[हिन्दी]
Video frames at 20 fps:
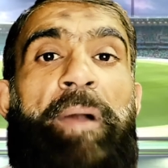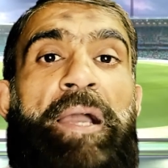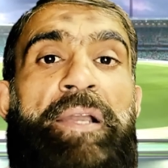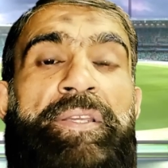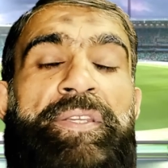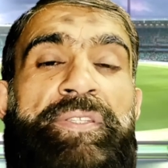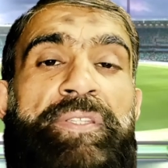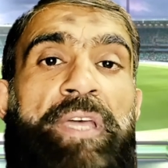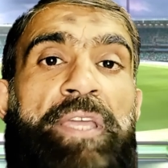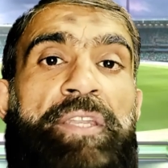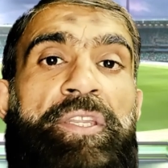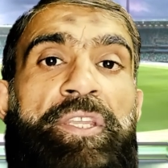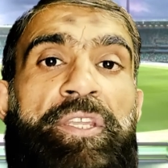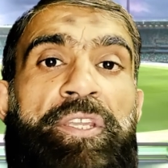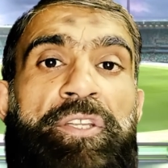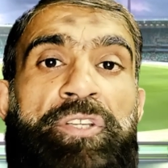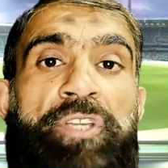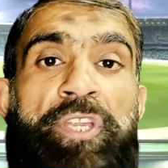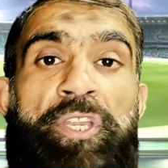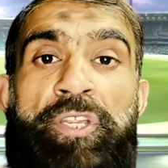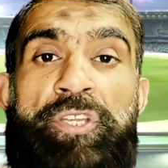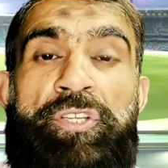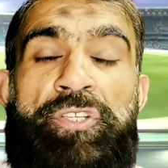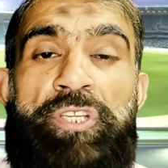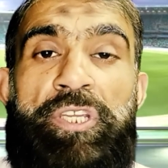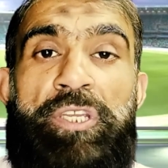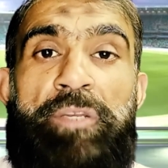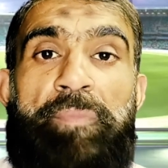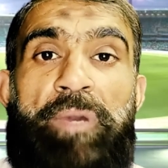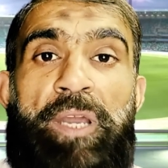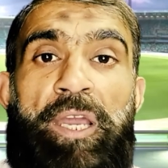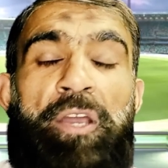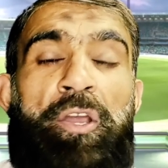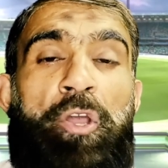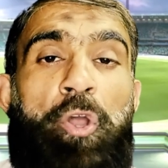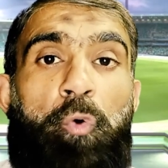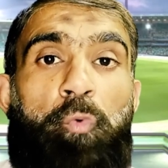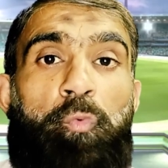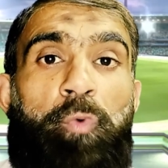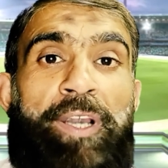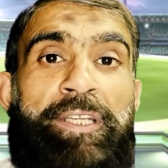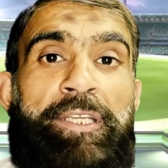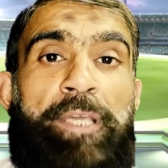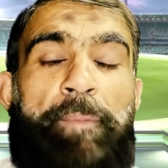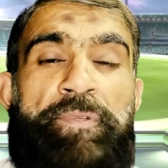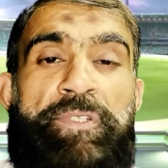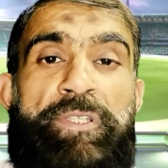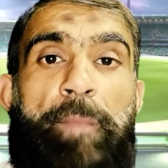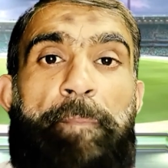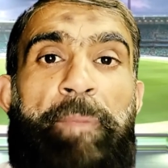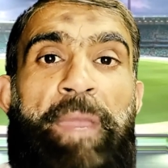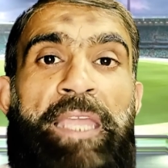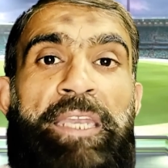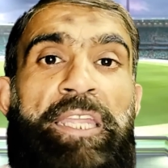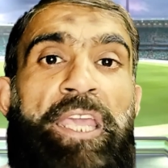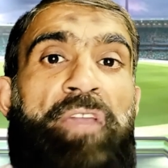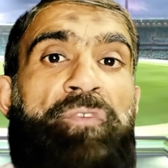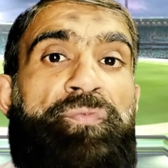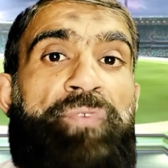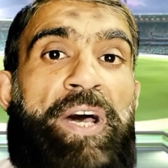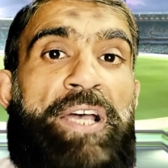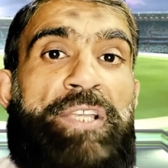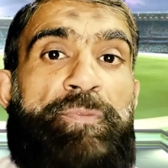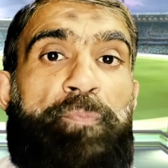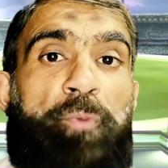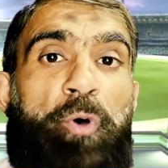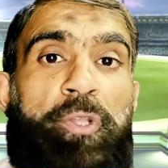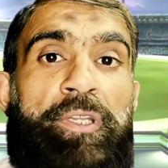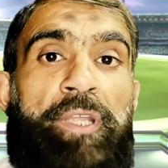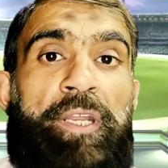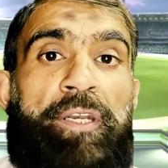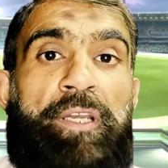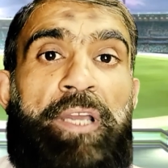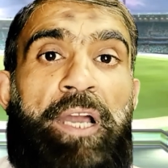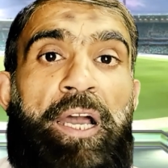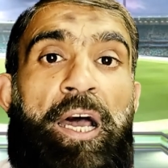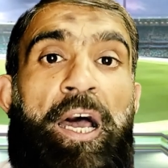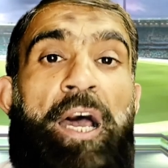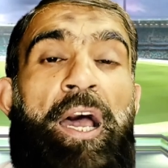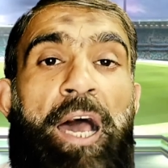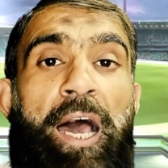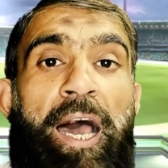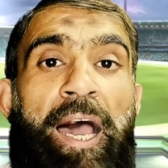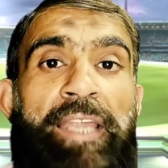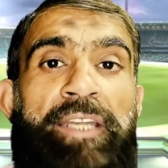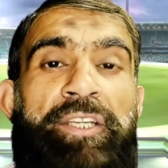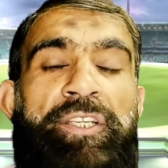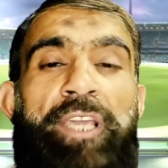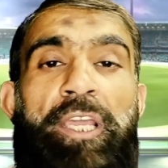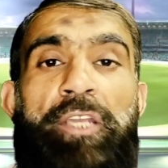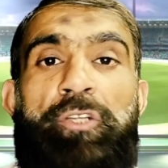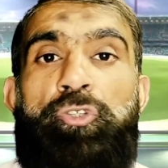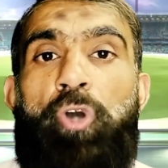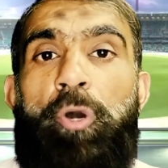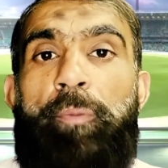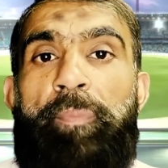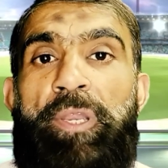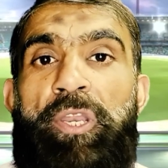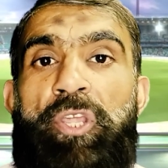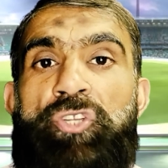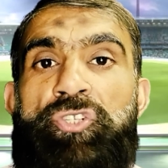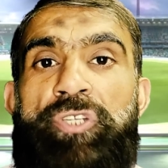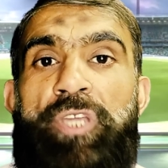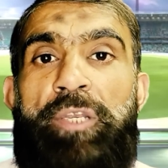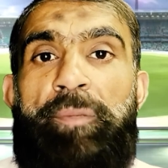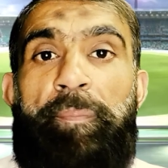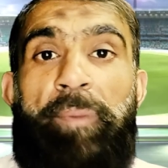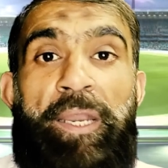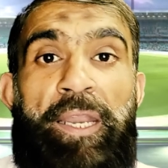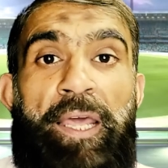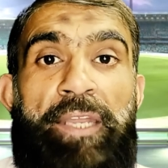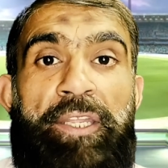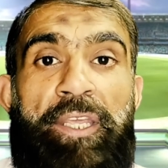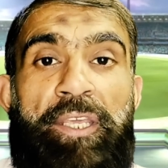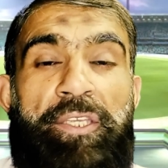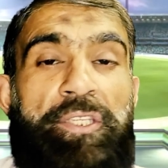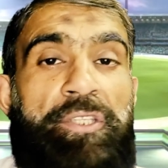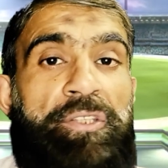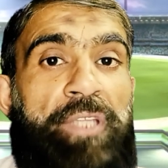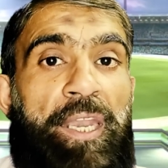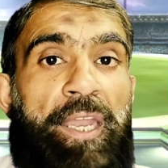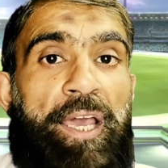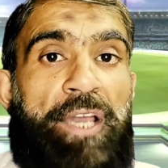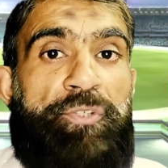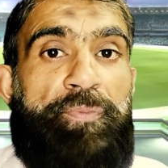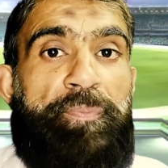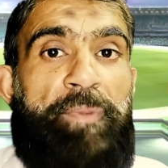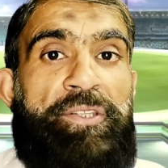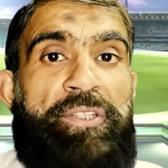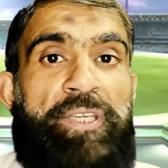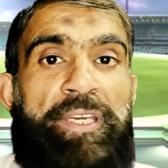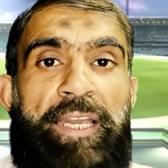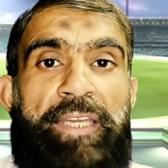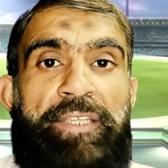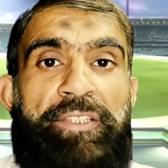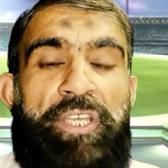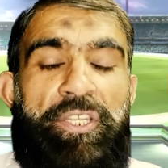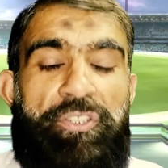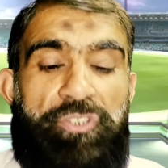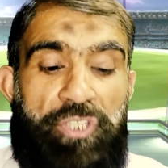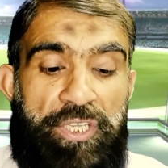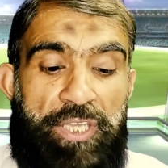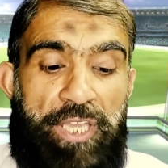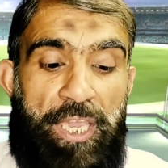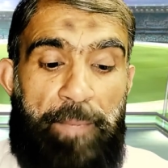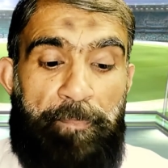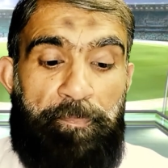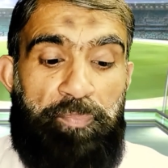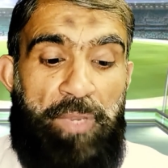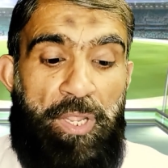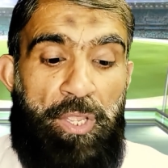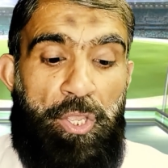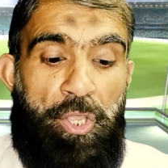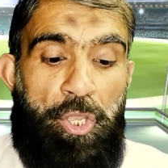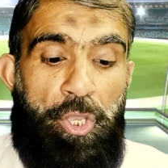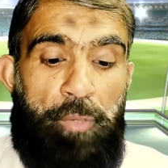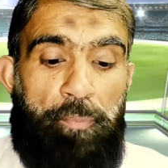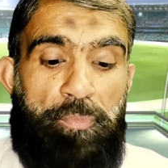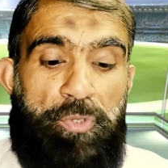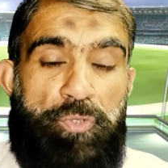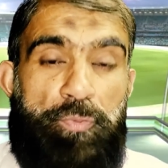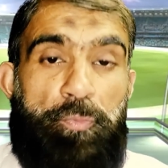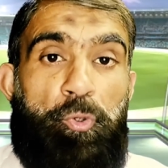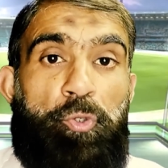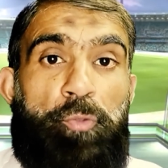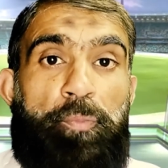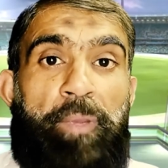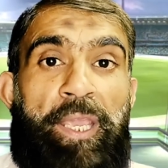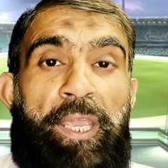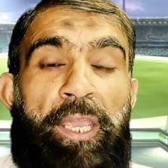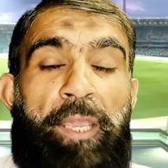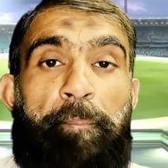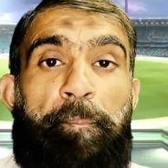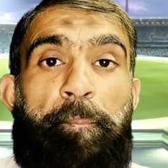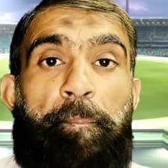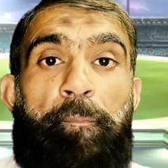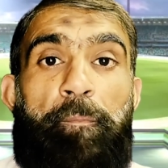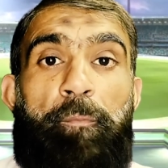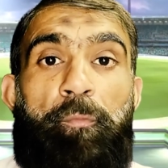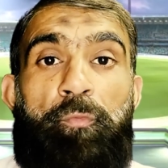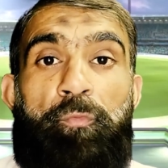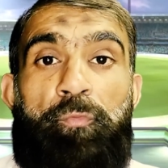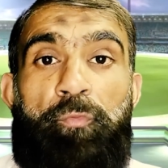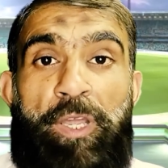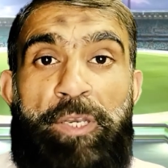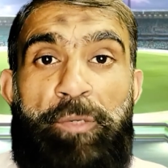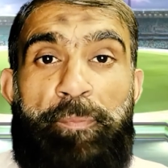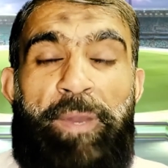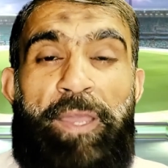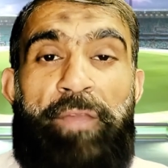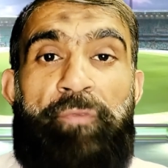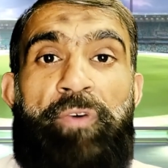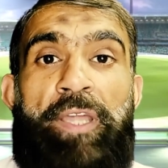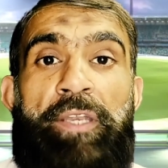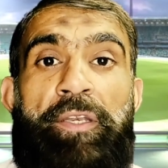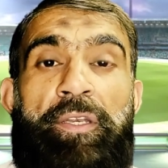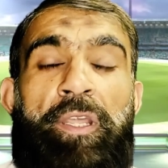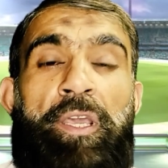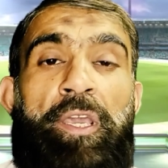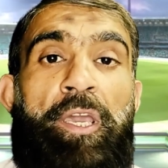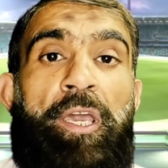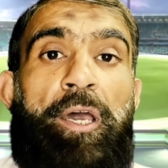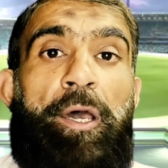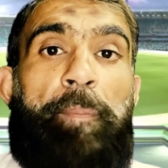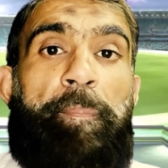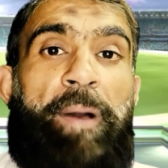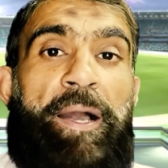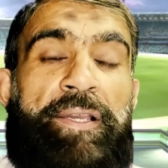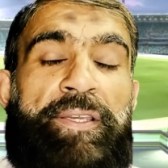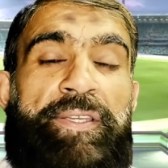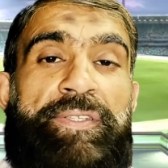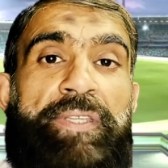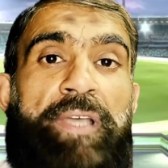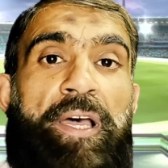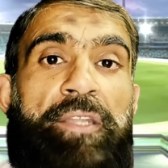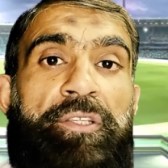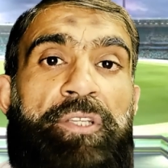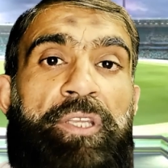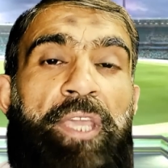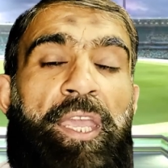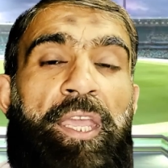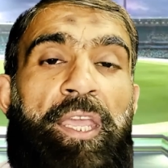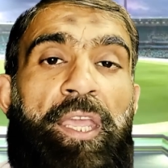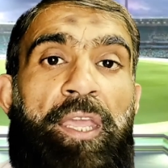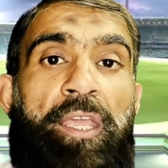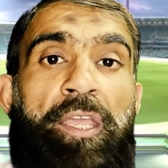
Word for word: पाकिस्तानी क्रिकेट टीम वर्ल्ड कप से पहले फास्ट बॉलर का आइडियल कॉम्बिनेशन बनाने की तलाश में दिखाई देती है मजमून में वन बाय वन पाकिस्तान के